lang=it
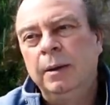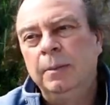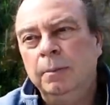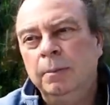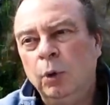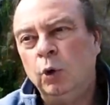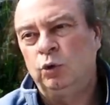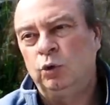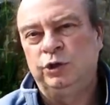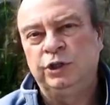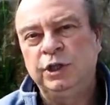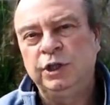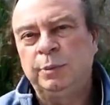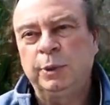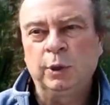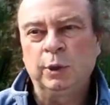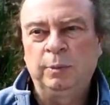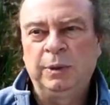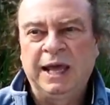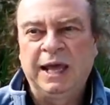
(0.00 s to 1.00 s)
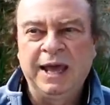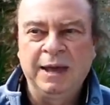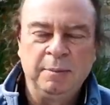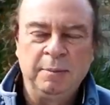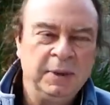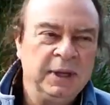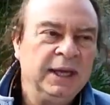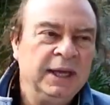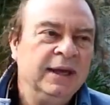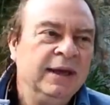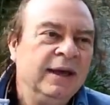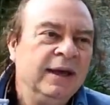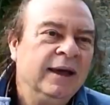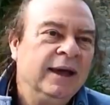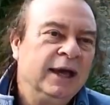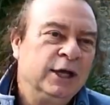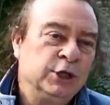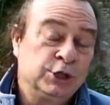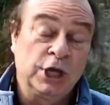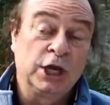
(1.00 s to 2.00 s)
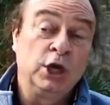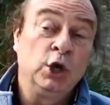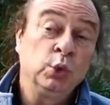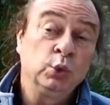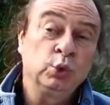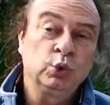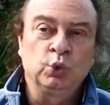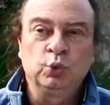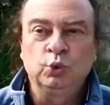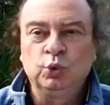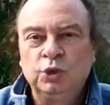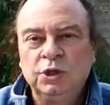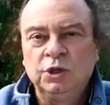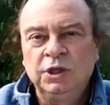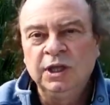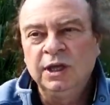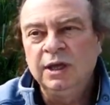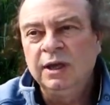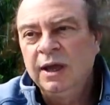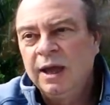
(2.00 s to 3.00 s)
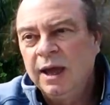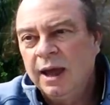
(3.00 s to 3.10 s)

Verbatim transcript: molti problemi, se non tutti,